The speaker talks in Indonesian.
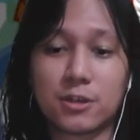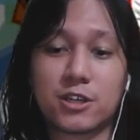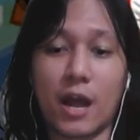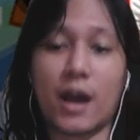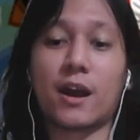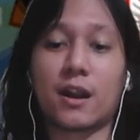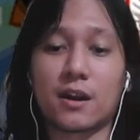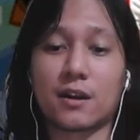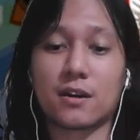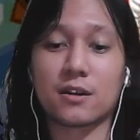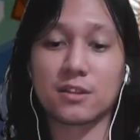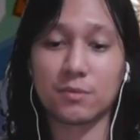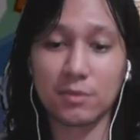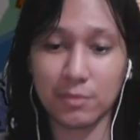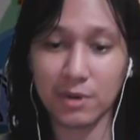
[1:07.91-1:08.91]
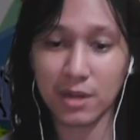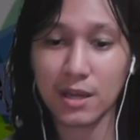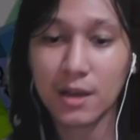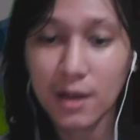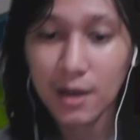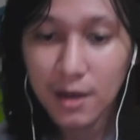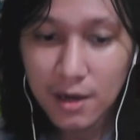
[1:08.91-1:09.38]
Der, teman-teman ya.
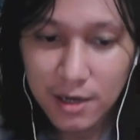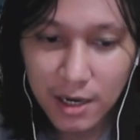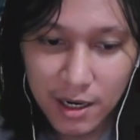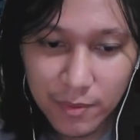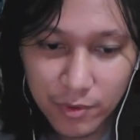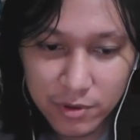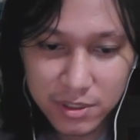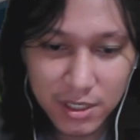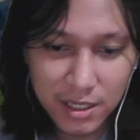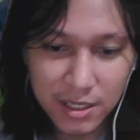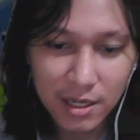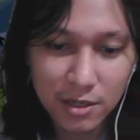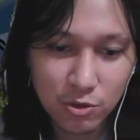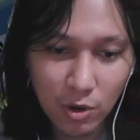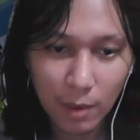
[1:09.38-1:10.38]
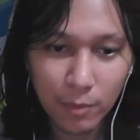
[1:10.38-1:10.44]
Dan ini prosesnya 20%.